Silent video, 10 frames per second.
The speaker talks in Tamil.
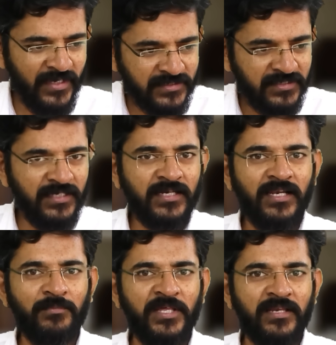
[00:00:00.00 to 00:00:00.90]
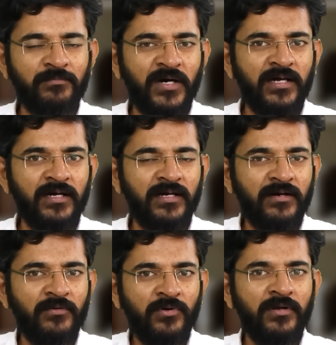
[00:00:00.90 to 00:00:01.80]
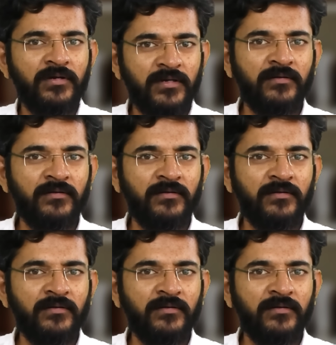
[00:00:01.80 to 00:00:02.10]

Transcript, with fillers: வைசியர்கள் அப்படிங்கிற பா ஒரு